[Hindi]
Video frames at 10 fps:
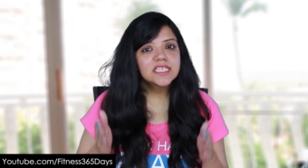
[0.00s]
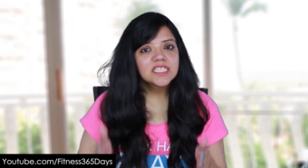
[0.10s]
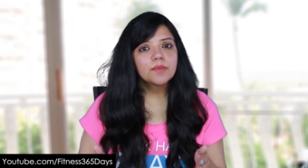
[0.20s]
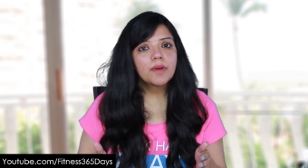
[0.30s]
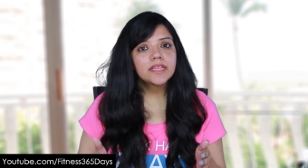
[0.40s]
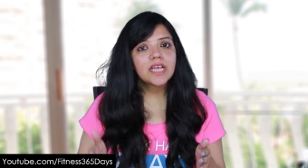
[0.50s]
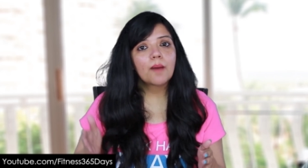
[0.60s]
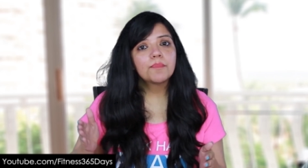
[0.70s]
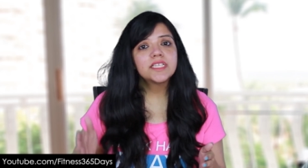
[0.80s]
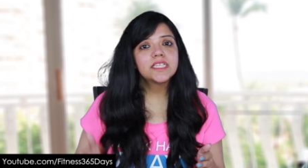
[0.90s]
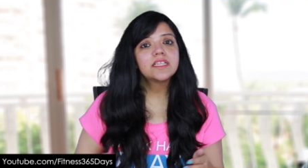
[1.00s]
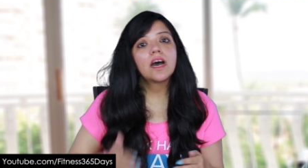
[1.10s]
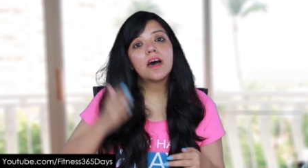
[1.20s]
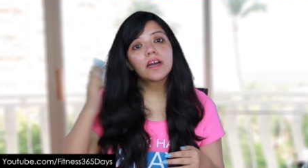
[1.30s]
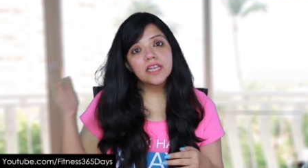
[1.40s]
इसके बाद आपने
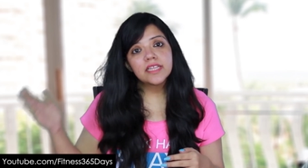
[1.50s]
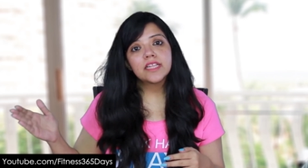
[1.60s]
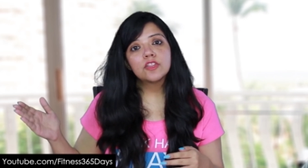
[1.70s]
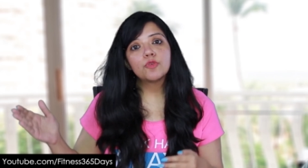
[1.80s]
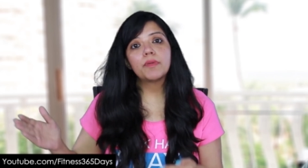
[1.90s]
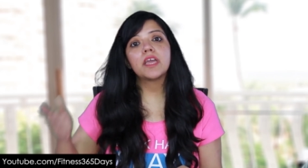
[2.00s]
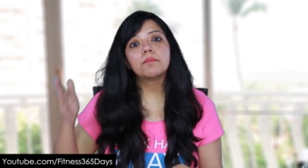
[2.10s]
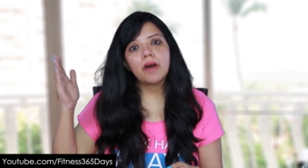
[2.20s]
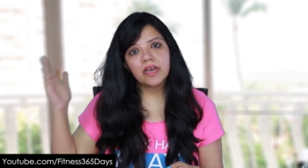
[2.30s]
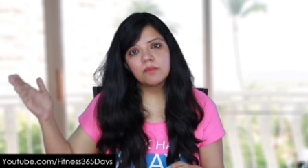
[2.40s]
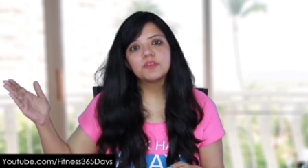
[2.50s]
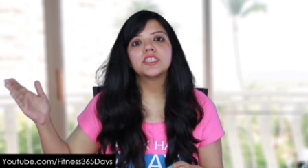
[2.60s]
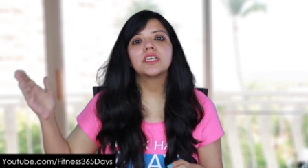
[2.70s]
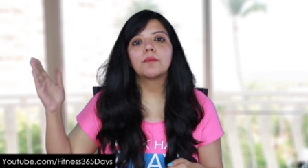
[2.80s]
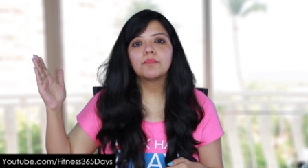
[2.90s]
सीधा अगले दिन दोपहर 12
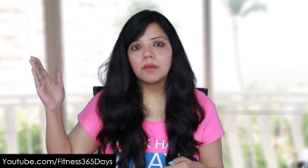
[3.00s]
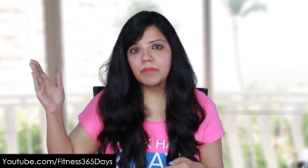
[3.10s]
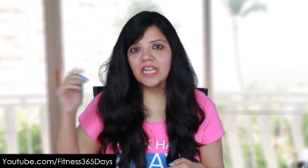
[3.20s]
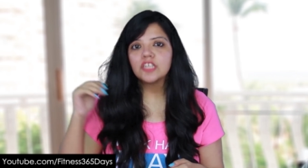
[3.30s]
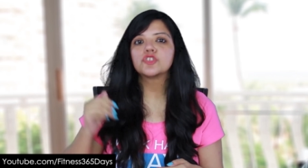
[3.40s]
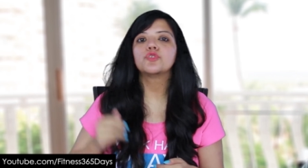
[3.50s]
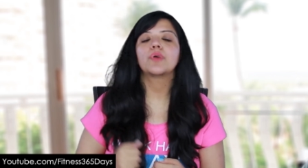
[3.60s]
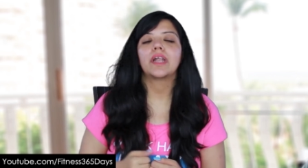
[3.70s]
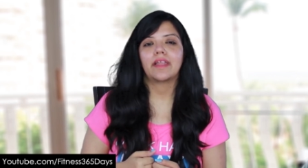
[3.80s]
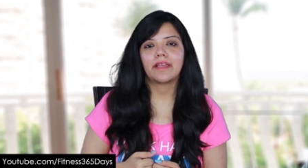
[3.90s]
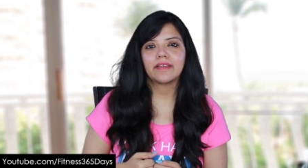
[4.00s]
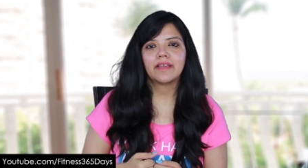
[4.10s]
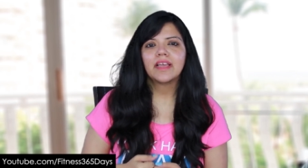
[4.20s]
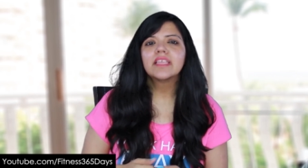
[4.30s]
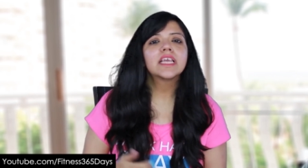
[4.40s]
बजे अपना मील शुरू करना है
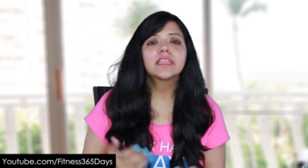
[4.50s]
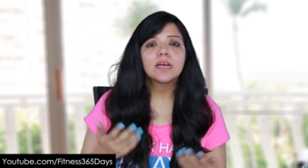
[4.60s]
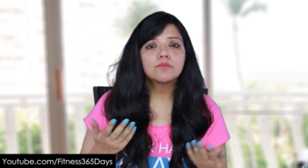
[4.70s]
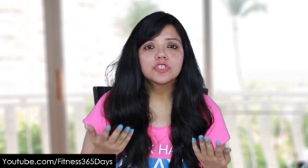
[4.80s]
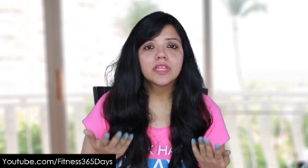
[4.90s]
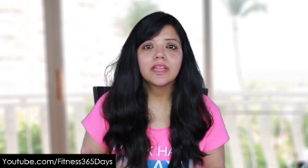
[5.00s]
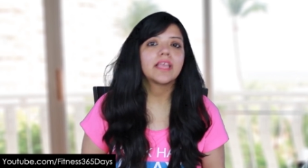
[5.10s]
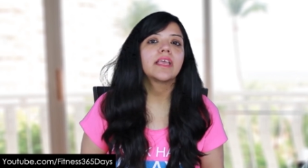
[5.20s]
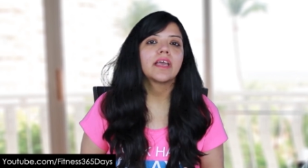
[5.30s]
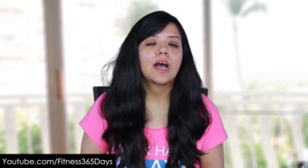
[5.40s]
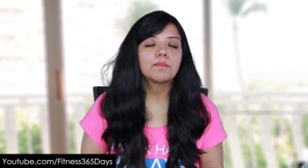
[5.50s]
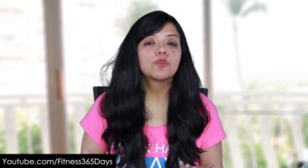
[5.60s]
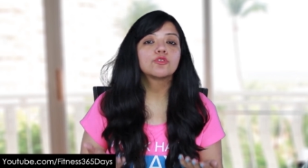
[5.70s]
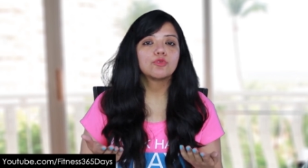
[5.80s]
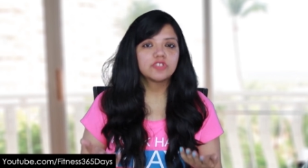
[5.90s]
कि इतना मुश्किल नहीं है
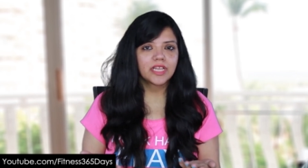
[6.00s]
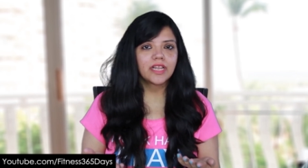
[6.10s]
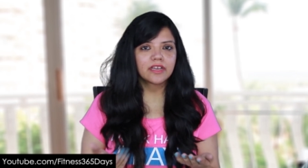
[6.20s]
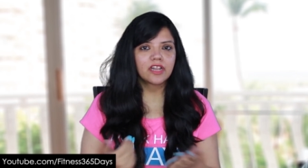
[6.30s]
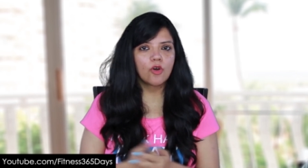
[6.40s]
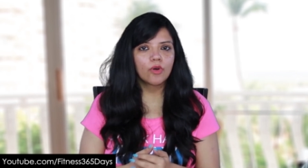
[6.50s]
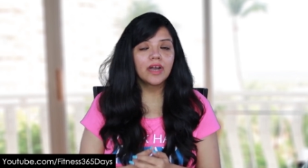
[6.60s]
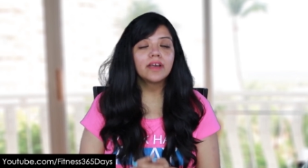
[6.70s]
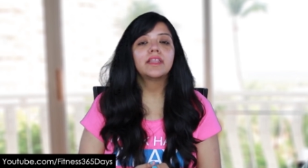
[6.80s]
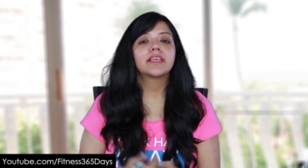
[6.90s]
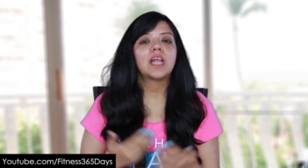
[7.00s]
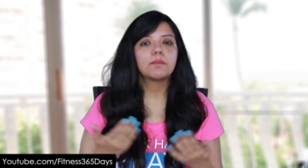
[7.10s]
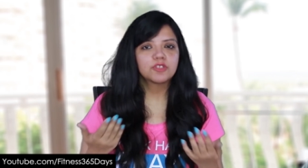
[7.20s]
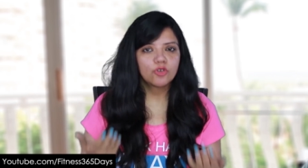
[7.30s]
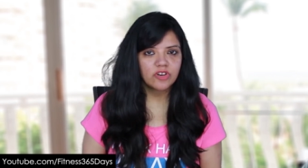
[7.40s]
आपको सोच के लग रहा होगा लेकिन
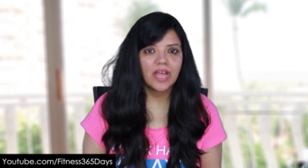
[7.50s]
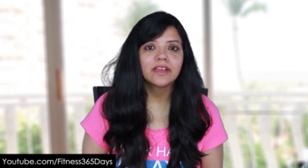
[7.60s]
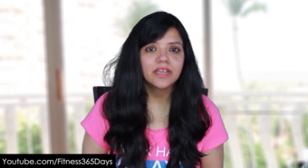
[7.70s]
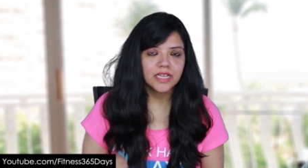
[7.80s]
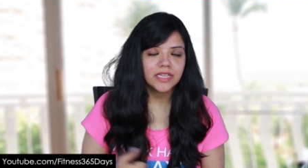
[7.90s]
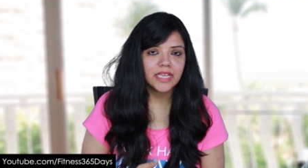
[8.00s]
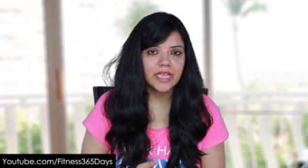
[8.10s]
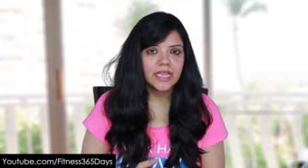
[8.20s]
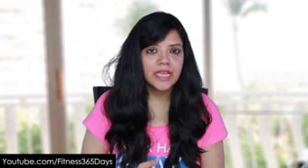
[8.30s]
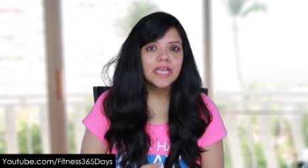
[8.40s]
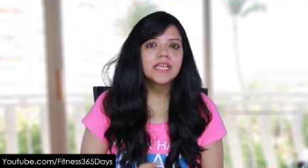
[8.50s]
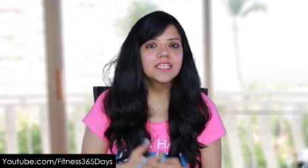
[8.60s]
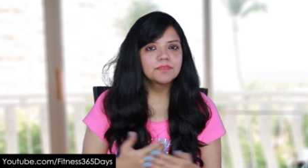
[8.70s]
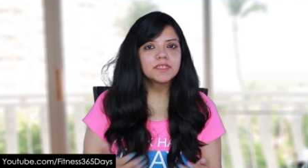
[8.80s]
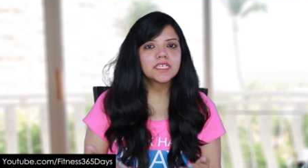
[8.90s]
आप इसको ट्राई करके
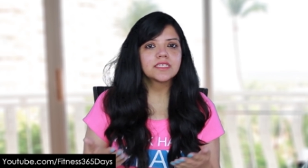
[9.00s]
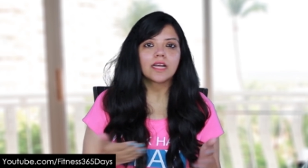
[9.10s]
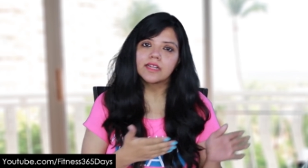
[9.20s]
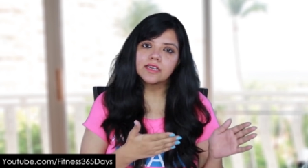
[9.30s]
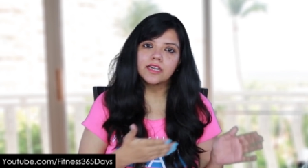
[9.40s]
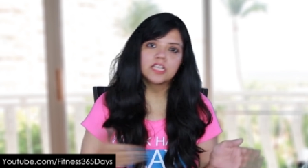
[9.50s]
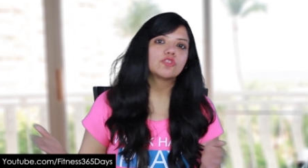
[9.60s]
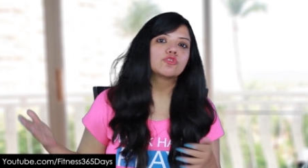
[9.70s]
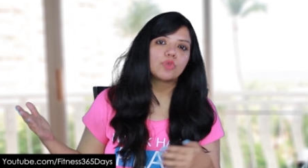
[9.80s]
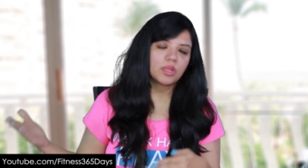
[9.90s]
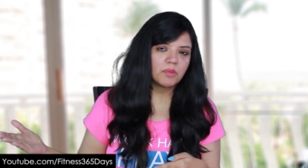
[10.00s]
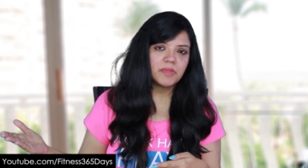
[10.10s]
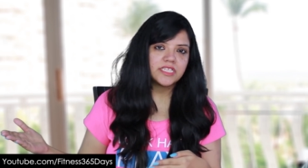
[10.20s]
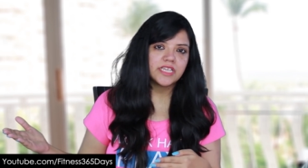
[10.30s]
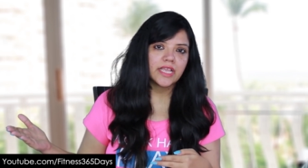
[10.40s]
देखें इसमें से सात आठ घंटे तो सोने
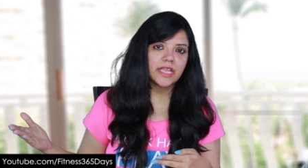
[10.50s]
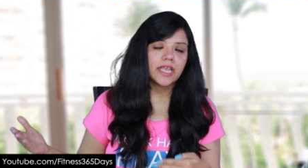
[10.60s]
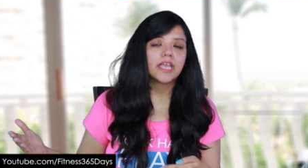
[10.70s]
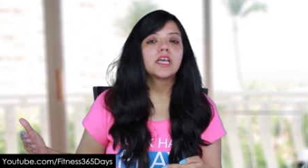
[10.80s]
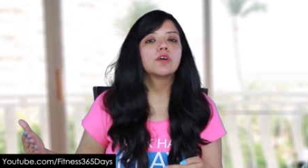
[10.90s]
में बीत जाएंगे